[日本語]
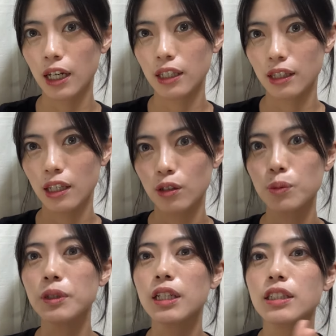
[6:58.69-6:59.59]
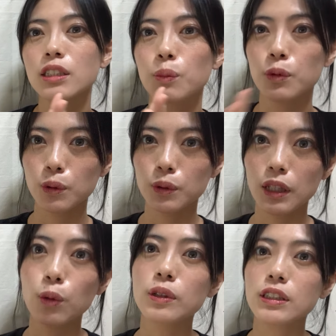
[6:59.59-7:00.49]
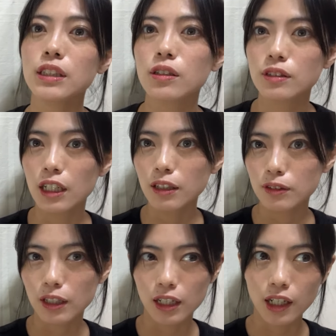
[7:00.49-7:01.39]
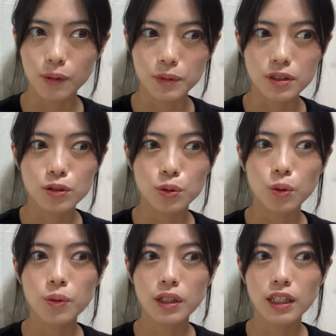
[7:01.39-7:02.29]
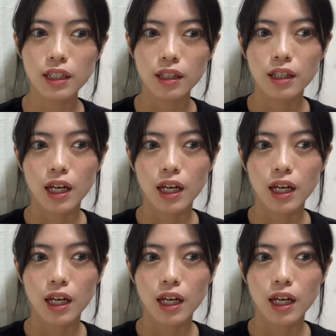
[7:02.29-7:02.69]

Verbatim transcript: えて生み出したものでオリジナルになるから、別にそこはね、